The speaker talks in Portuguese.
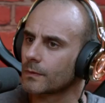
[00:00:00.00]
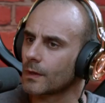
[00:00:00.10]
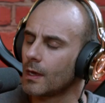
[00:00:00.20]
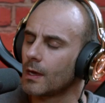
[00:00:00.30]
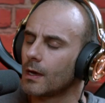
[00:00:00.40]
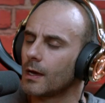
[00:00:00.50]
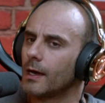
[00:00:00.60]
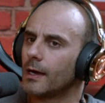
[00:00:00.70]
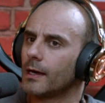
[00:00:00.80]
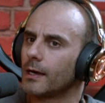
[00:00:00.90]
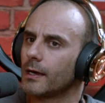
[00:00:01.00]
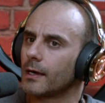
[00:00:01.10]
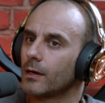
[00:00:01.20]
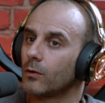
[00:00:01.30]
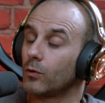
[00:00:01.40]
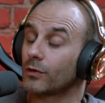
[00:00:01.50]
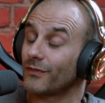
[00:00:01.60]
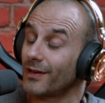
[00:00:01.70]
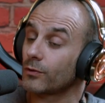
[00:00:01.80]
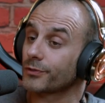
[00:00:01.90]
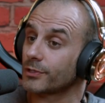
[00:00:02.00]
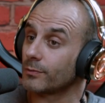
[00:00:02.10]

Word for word: Está a ver? Uh, o que te vai acontecer,